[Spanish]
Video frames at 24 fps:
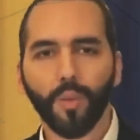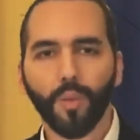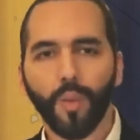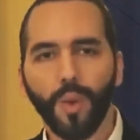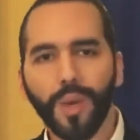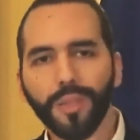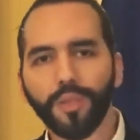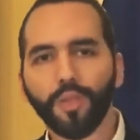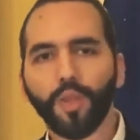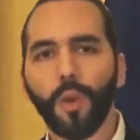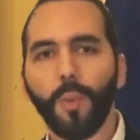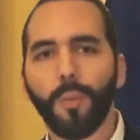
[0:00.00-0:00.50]

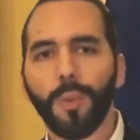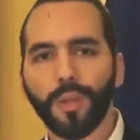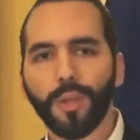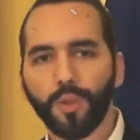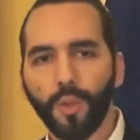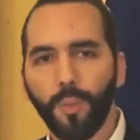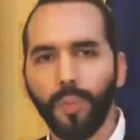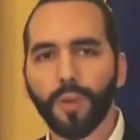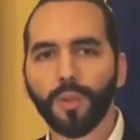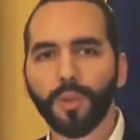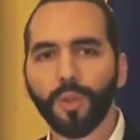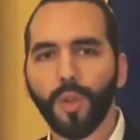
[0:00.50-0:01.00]
Nuestro
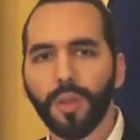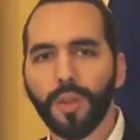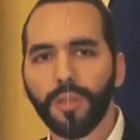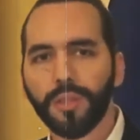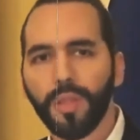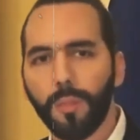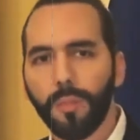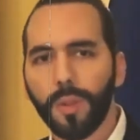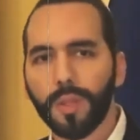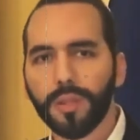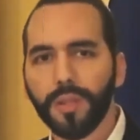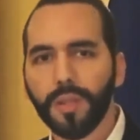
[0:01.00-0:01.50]
presupuesto va a
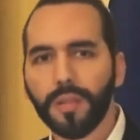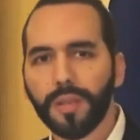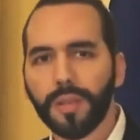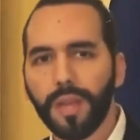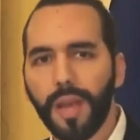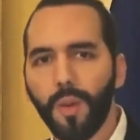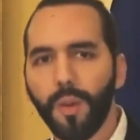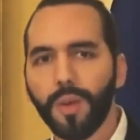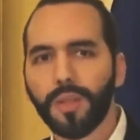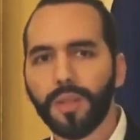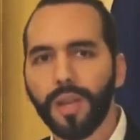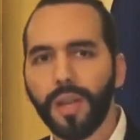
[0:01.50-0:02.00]
ser
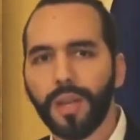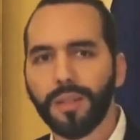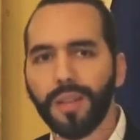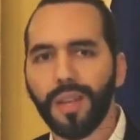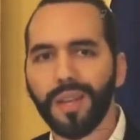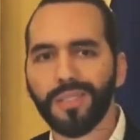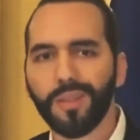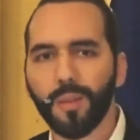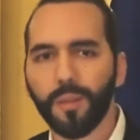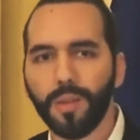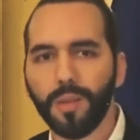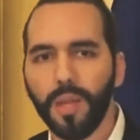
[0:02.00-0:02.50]
presentado el 30
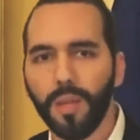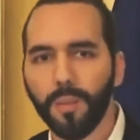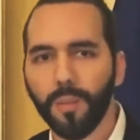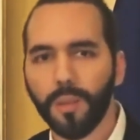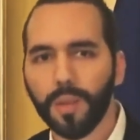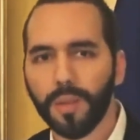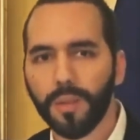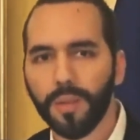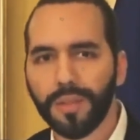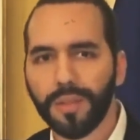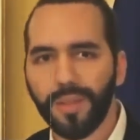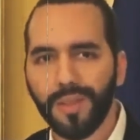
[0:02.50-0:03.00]
de
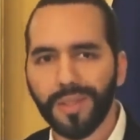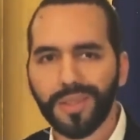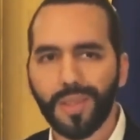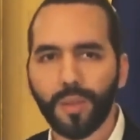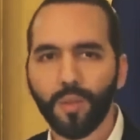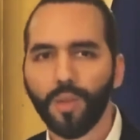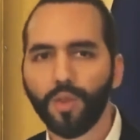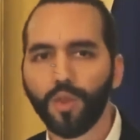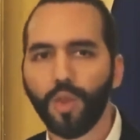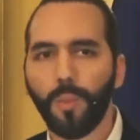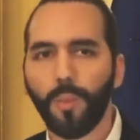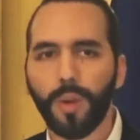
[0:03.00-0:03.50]
septiembre. Ese va a ser
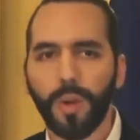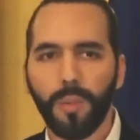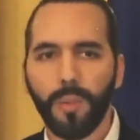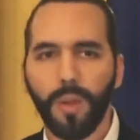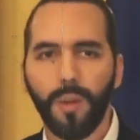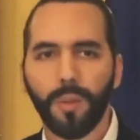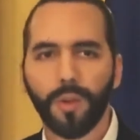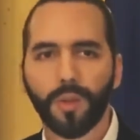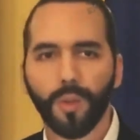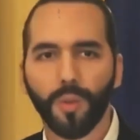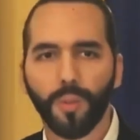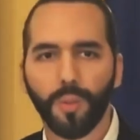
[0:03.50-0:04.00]
nuestro
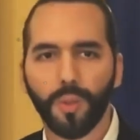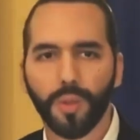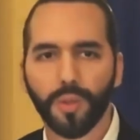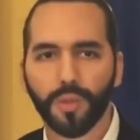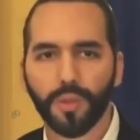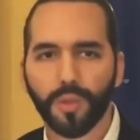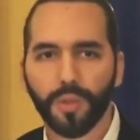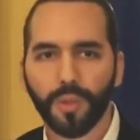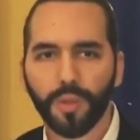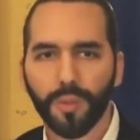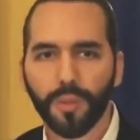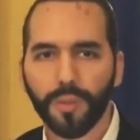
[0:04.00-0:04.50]
primer
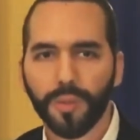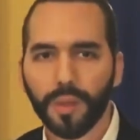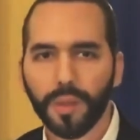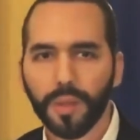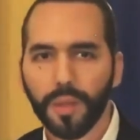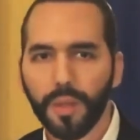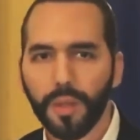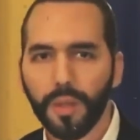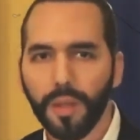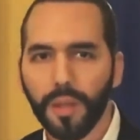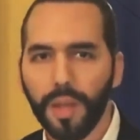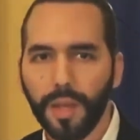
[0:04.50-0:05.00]
presupuesto.
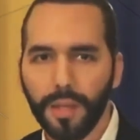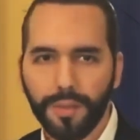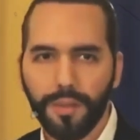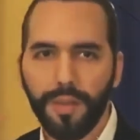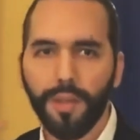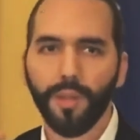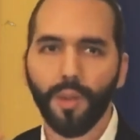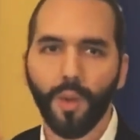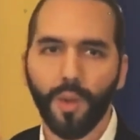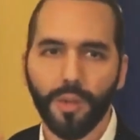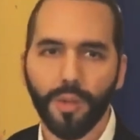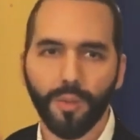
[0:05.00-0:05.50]

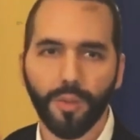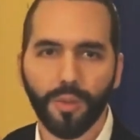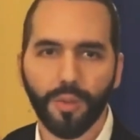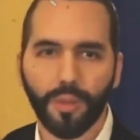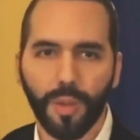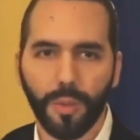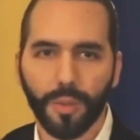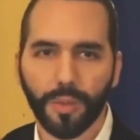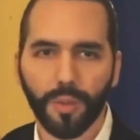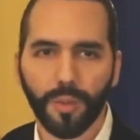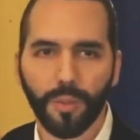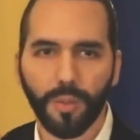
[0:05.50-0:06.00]
Este no es
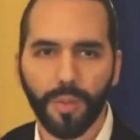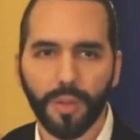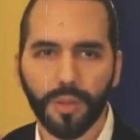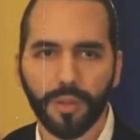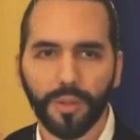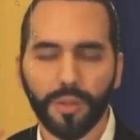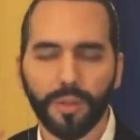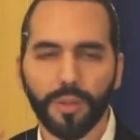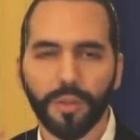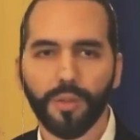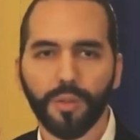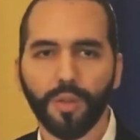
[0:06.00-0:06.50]
nuestro
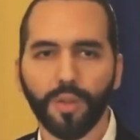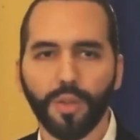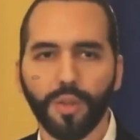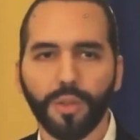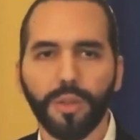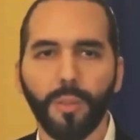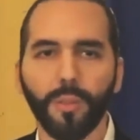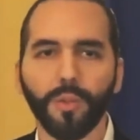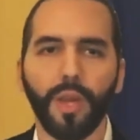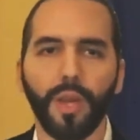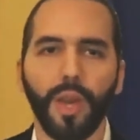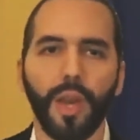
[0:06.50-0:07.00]
presupuesto. Nosotros
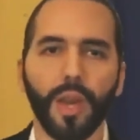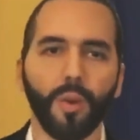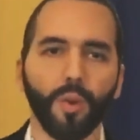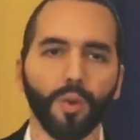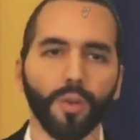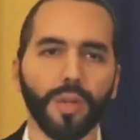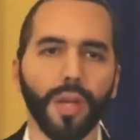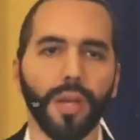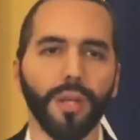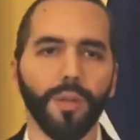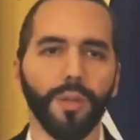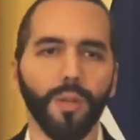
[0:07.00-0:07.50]
estamos
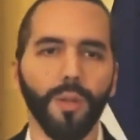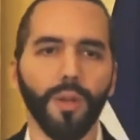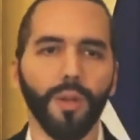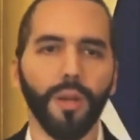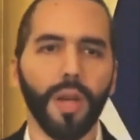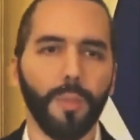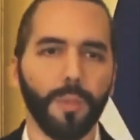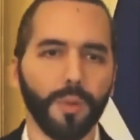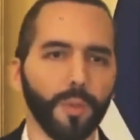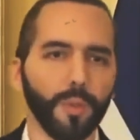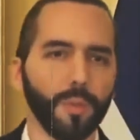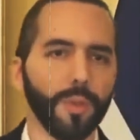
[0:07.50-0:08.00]
ejecutando
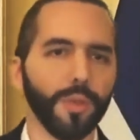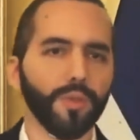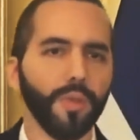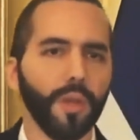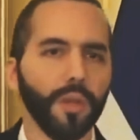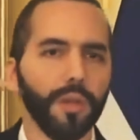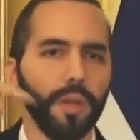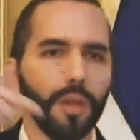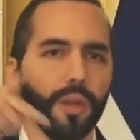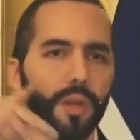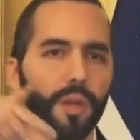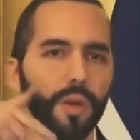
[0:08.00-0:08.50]
el presupuesto
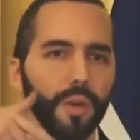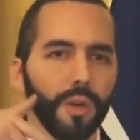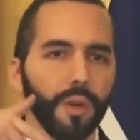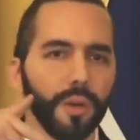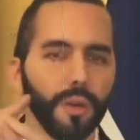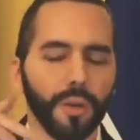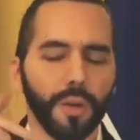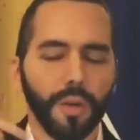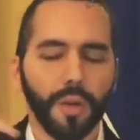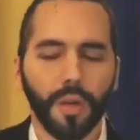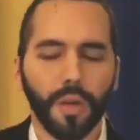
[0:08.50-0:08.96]
anterior.